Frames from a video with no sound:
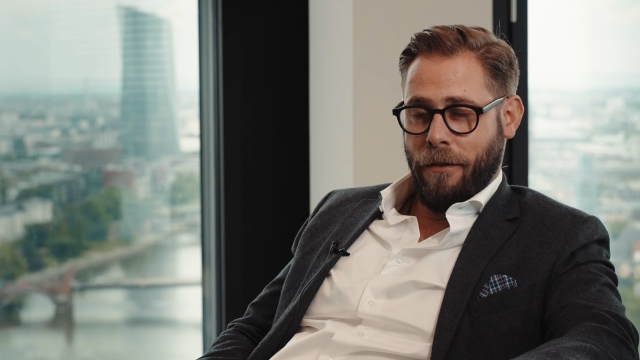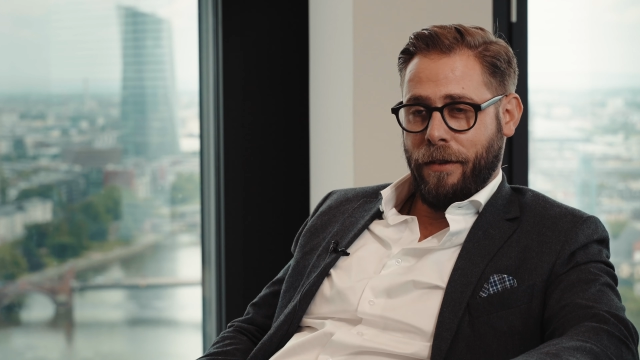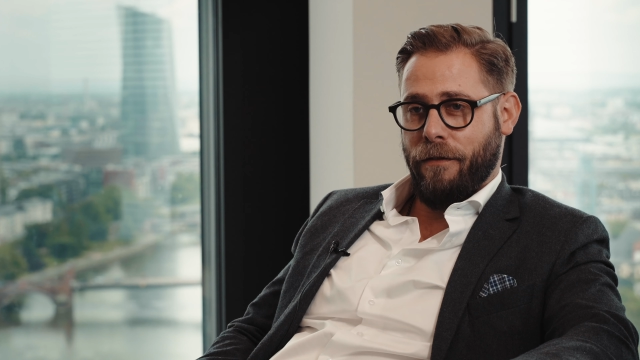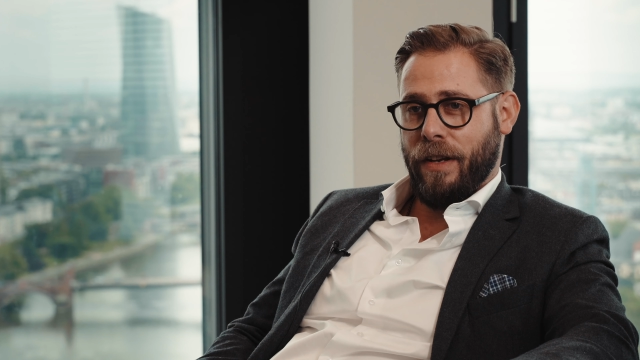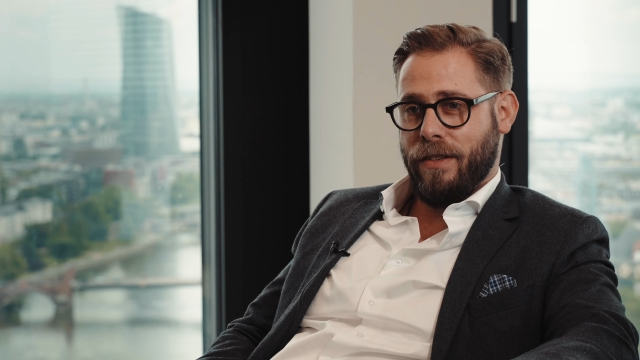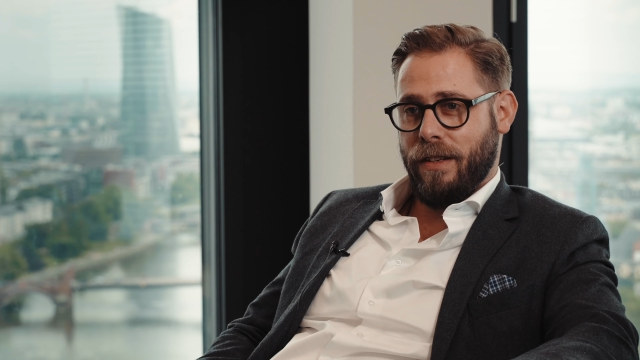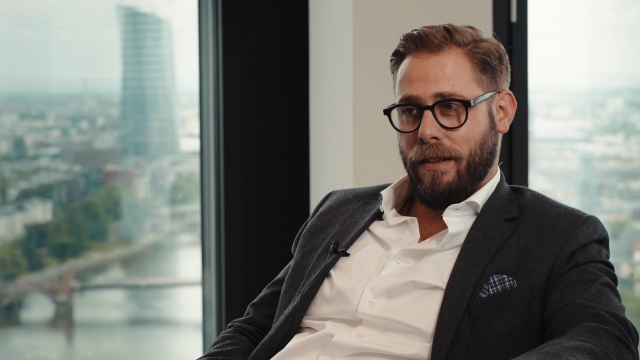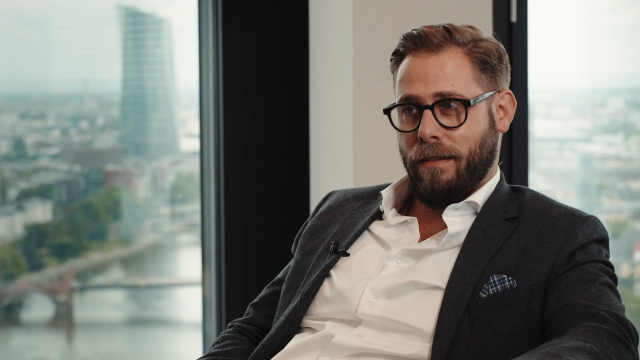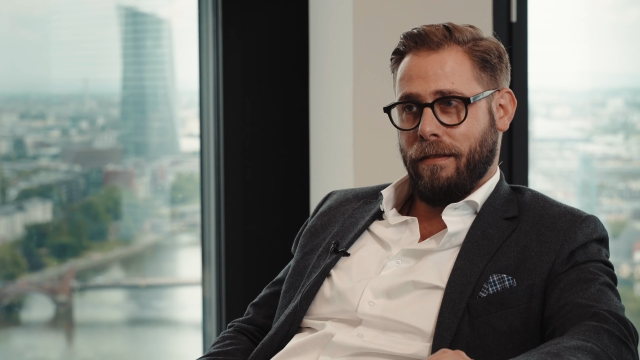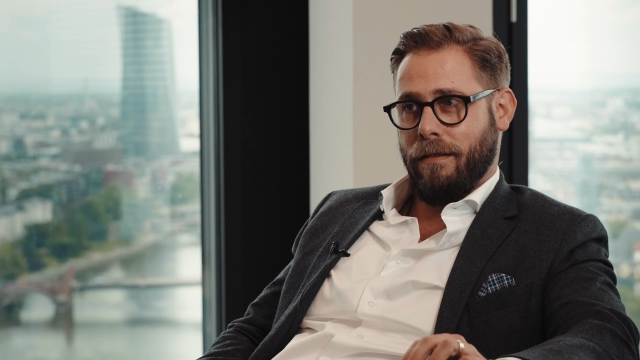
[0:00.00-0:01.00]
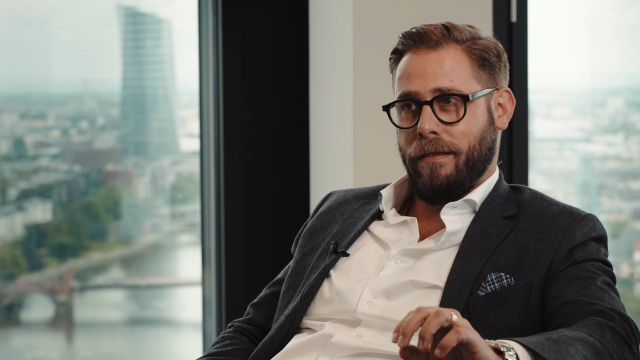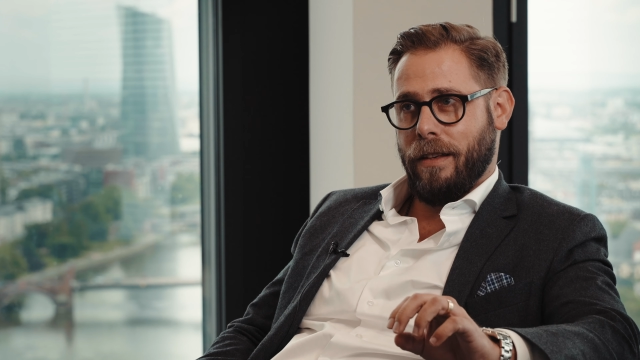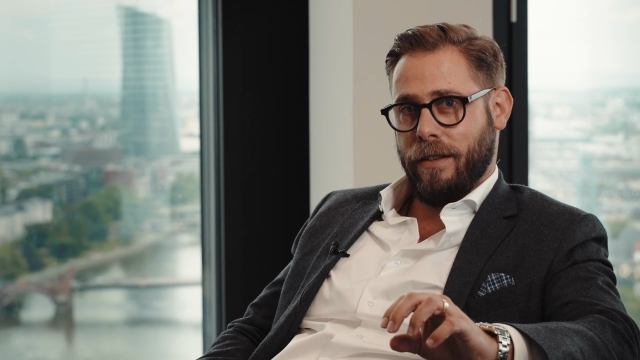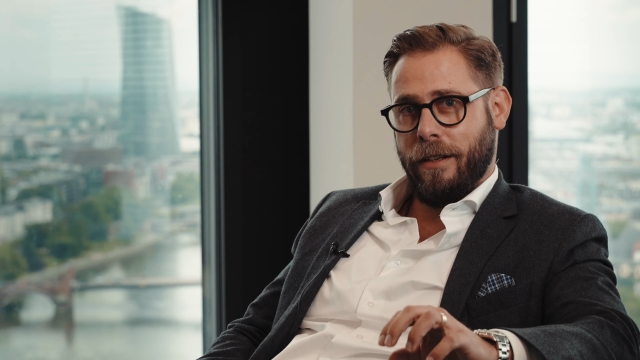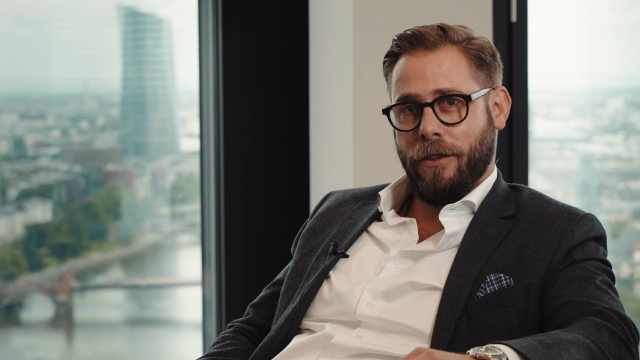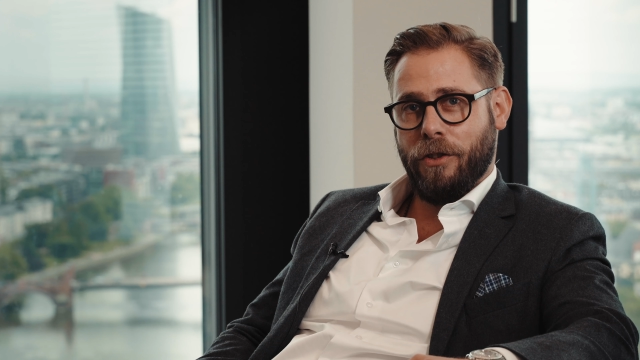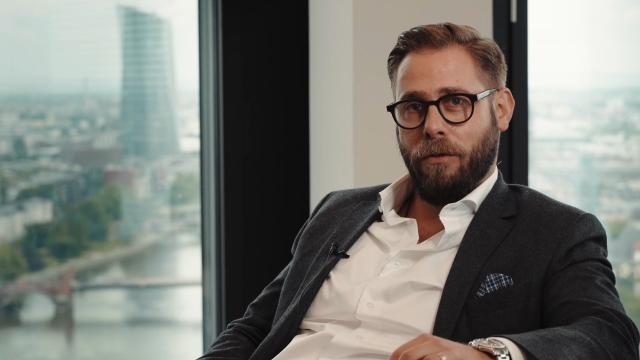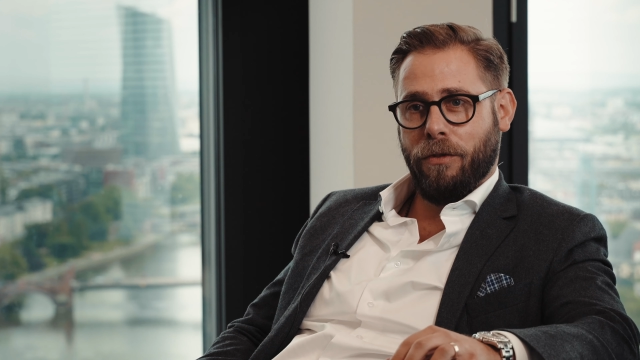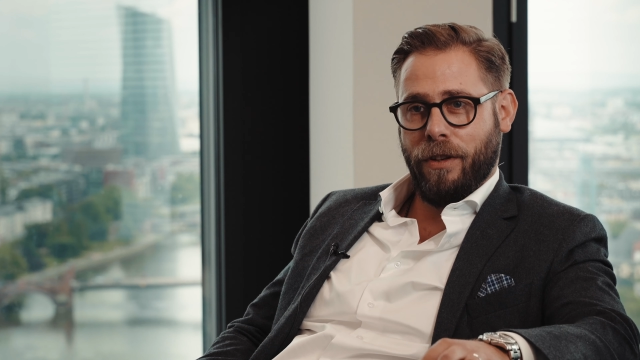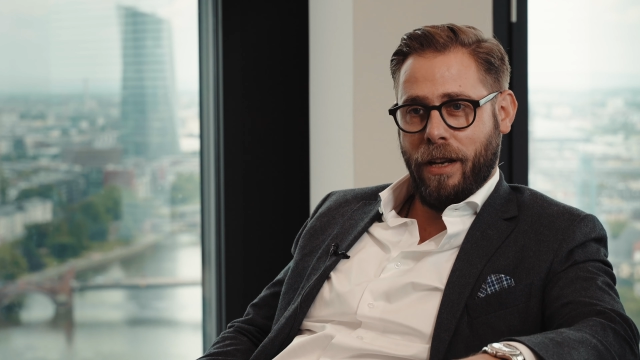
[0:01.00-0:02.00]
Denn wenn Sie das
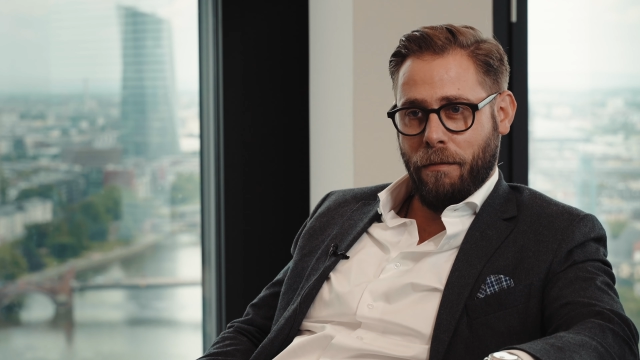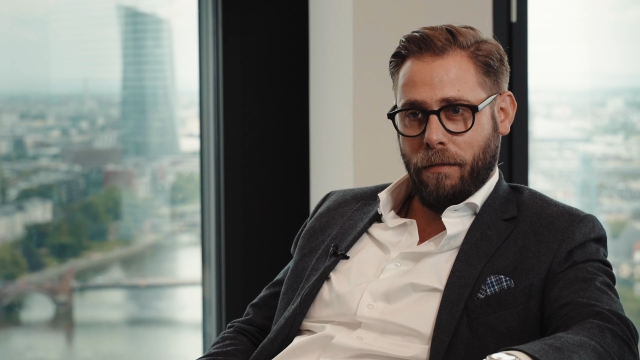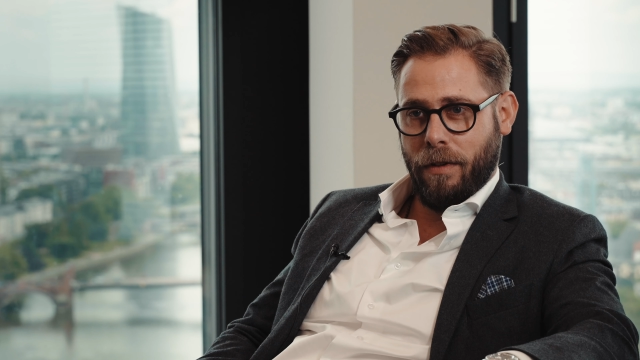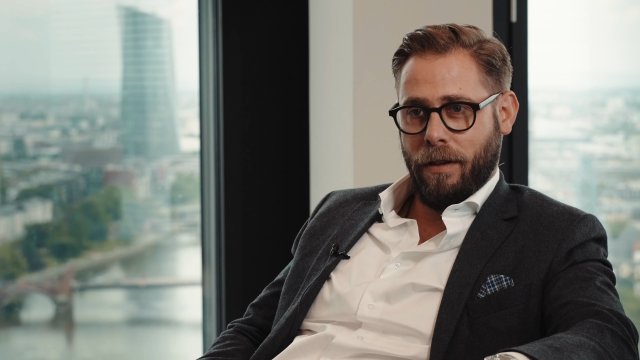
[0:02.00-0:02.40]
dahinterstehende Unternehmen,